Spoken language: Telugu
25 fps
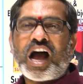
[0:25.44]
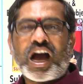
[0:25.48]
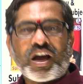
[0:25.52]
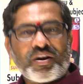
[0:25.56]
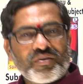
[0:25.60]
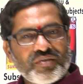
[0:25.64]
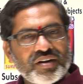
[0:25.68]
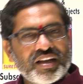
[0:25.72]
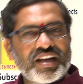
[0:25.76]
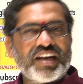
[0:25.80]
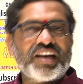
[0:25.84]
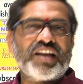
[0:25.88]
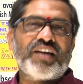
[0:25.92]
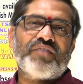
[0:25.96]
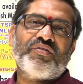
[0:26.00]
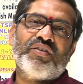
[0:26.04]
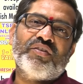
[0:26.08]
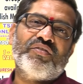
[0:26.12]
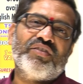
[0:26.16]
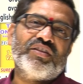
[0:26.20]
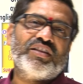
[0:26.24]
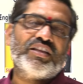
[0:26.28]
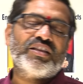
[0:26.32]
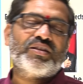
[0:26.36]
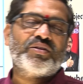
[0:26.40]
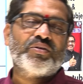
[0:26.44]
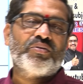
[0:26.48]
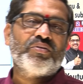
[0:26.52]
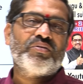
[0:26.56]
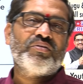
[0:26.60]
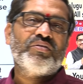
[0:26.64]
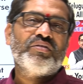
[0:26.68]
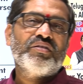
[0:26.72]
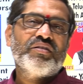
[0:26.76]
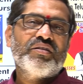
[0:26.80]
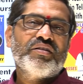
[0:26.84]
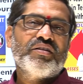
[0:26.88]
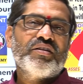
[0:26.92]
ఆరు నెలల వ్యవధితో
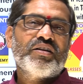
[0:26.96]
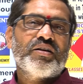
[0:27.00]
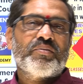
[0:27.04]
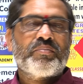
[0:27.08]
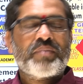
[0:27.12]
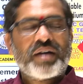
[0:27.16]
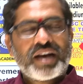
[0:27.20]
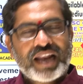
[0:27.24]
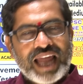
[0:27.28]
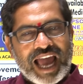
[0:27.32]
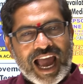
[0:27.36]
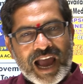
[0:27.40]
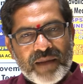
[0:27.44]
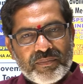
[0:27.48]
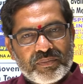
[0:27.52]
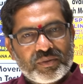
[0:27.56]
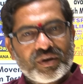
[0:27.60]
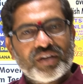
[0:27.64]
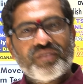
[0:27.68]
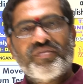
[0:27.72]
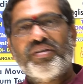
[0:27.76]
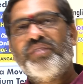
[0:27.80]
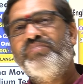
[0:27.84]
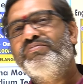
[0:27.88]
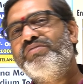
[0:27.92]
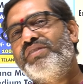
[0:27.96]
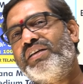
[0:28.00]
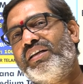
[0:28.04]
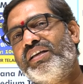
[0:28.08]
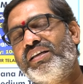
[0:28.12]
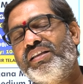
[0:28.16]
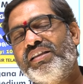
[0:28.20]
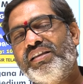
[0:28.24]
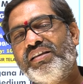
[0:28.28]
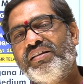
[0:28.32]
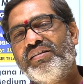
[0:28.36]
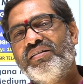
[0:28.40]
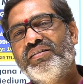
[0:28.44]
మన యాప్లో ఇవ్వడం
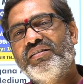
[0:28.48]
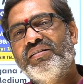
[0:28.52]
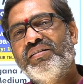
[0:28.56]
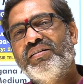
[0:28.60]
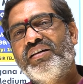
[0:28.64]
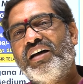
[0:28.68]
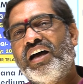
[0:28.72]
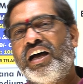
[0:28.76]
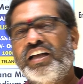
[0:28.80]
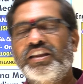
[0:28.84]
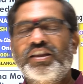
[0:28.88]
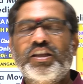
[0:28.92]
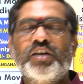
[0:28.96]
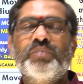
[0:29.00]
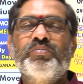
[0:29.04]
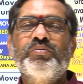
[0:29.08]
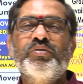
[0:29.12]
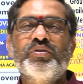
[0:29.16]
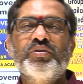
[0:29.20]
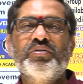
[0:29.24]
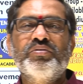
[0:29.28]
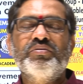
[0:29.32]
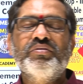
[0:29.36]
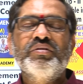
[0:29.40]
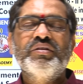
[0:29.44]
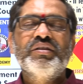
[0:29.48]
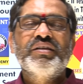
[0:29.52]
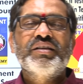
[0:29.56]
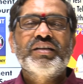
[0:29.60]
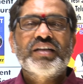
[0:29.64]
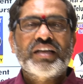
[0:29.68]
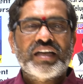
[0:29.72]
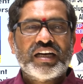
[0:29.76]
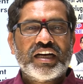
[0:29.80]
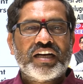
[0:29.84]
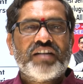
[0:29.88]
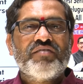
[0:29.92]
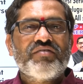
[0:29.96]
జరిగింది అంతకుముందు
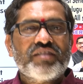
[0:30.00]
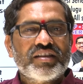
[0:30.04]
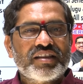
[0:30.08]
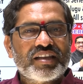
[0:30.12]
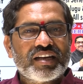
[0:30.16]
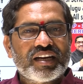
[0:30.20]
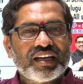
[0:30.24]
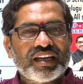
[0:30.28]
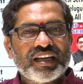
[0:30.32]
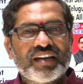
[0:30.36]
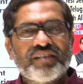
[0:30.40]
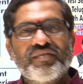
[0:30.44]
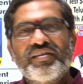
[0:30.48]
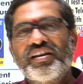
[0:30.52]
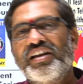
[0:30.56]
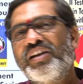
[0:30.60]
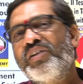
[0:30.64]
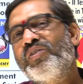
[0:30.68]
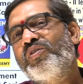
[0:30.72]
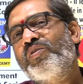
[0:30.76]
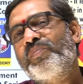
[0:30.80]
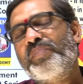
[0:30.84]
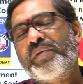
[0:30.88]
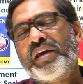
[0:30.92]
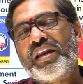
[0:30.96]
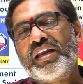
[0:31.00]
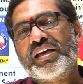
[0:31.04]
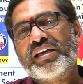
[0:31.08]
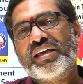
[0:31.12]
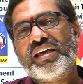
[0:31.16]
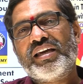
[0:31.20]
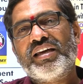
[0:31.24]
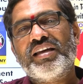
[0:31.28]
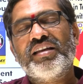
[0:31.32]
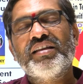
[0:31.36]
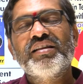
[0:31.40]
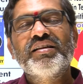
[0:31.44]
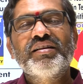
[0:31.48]
రెండు వందల ఇరవై రెండు
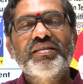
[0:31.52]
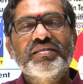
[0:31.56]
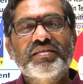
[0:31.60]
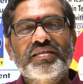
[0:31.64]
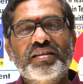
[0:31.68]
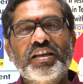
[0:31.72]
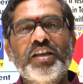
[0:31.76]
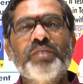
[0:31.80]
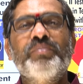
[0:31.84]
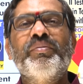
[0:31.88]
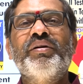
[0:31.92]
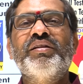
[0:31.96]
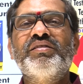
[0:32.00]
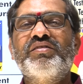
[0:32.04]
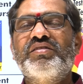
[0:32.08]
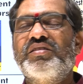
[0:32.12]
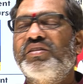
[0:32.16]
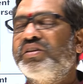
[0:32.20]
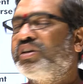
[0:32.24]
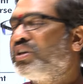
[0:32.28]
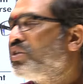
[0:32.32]
రూపాయలకే త్రీ మంత్స్